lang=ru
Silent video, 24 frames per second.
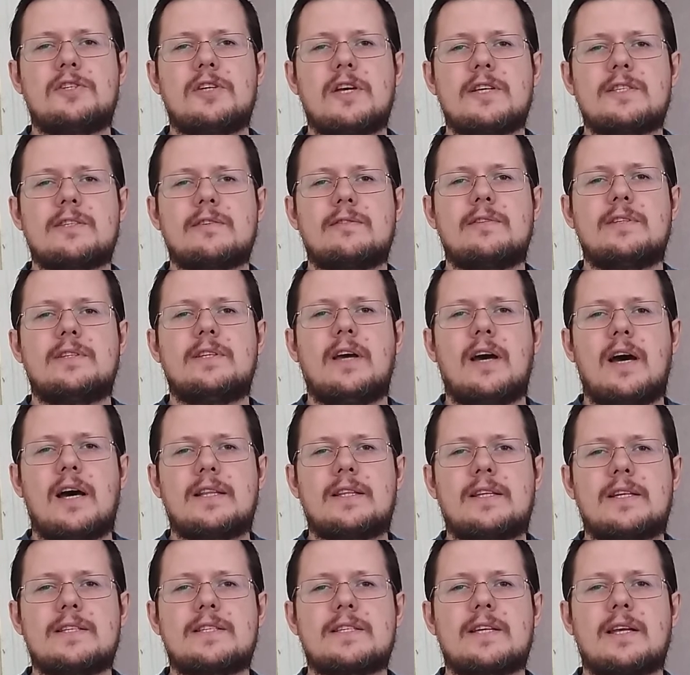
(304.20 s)
часто в
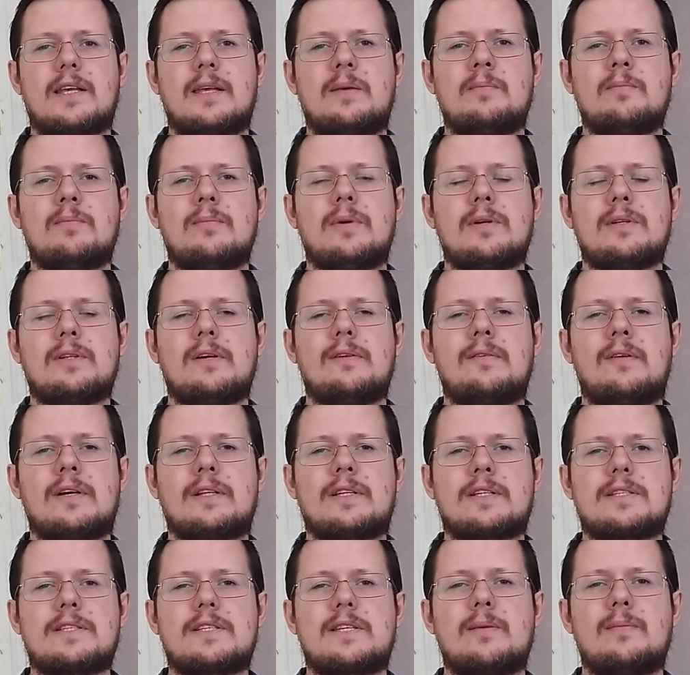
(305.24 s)
театре, с какими бы
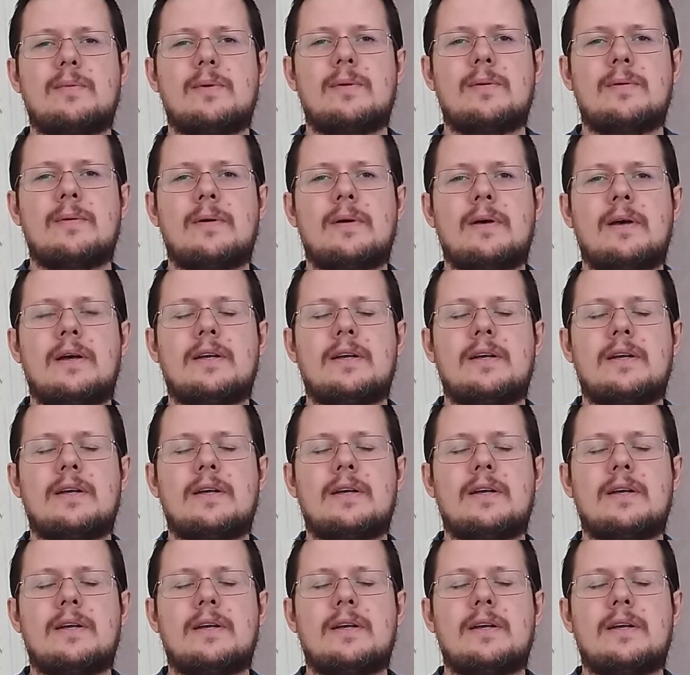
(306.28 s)
новаторскими